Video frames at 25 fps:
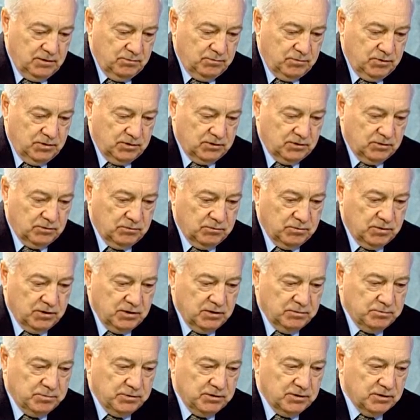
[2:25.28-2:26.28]
Поэтому
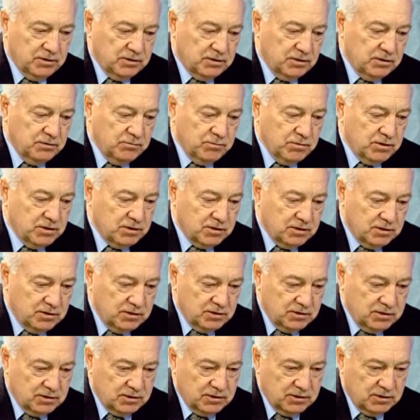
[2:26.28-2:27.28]
были приняты меры
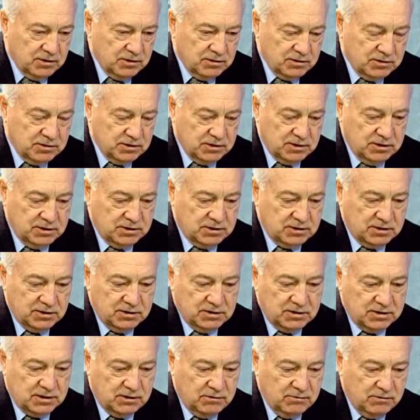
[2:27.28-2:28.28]
и через
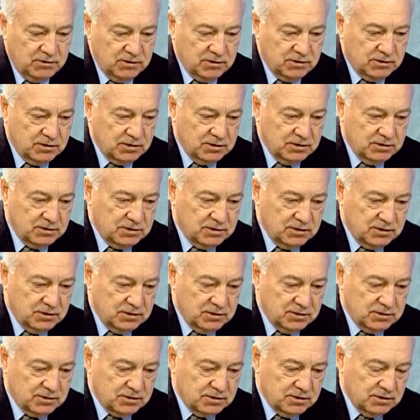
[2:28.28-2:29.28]
женсовет,
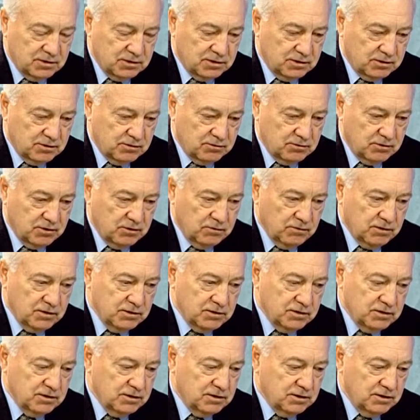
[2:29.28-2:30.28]
через
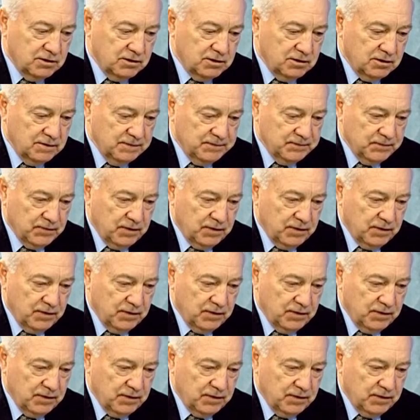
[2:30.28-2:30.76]
руководителей